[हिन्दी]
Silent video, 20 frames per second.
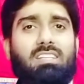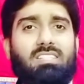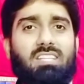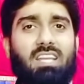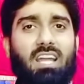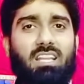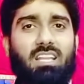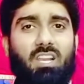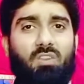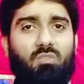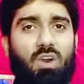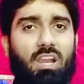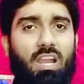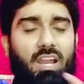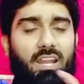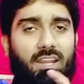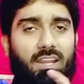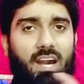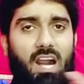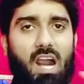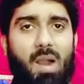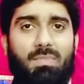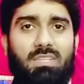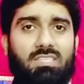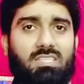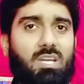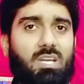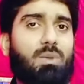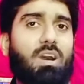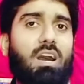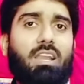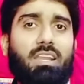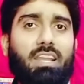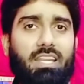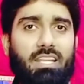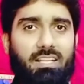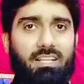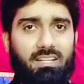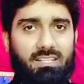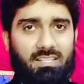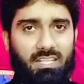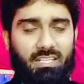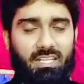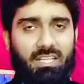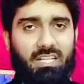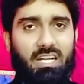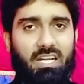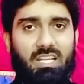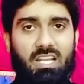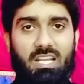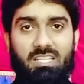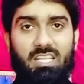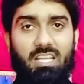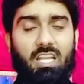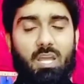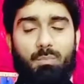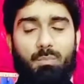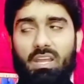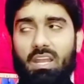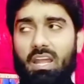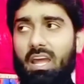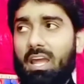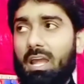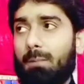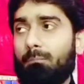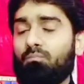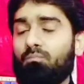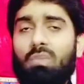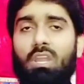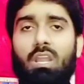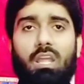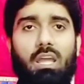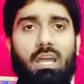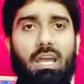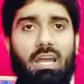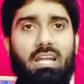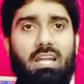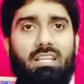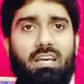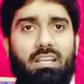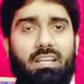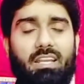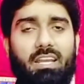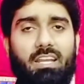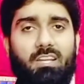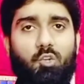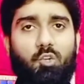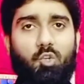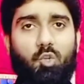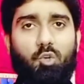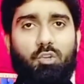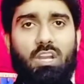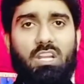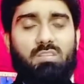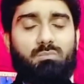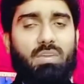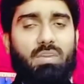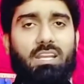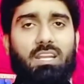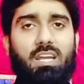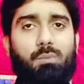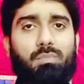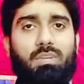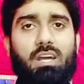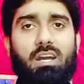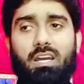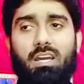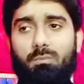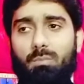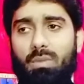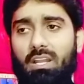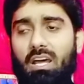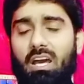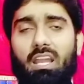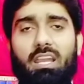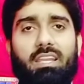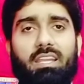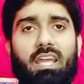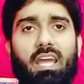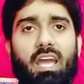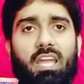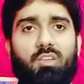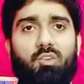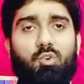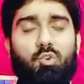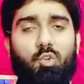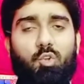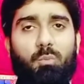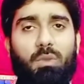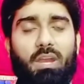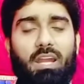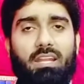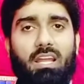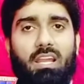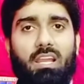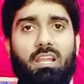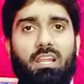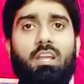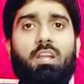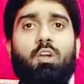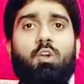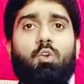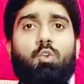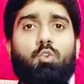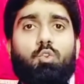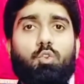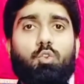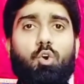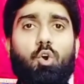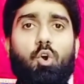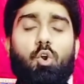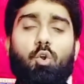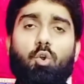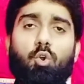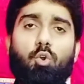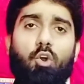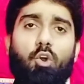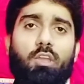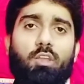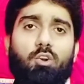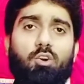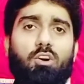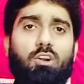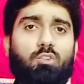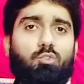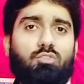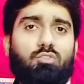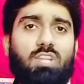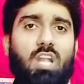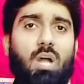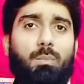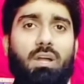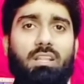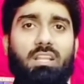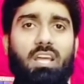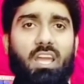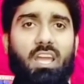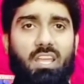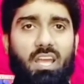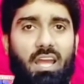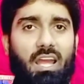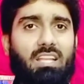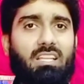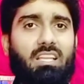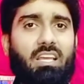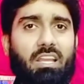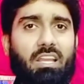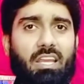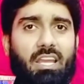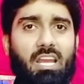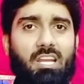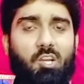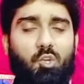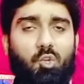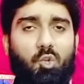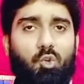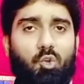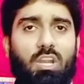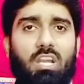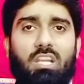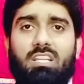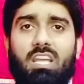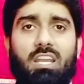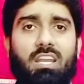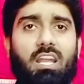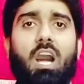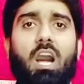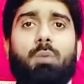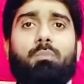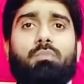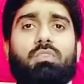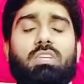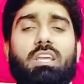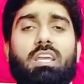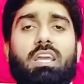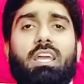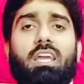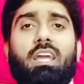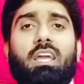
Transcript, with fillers: चैनल वाला नाम इस्तेमाल नहीं कर सकेगा जैसे कि मेरा है हैदर के ट्यूटोरियल्स मैंने अपना अगर बना लिए है यूट्यूब हैंडल तो कोई और दूसरा बंदा हैदर के ट्यूटोरियल के नाम से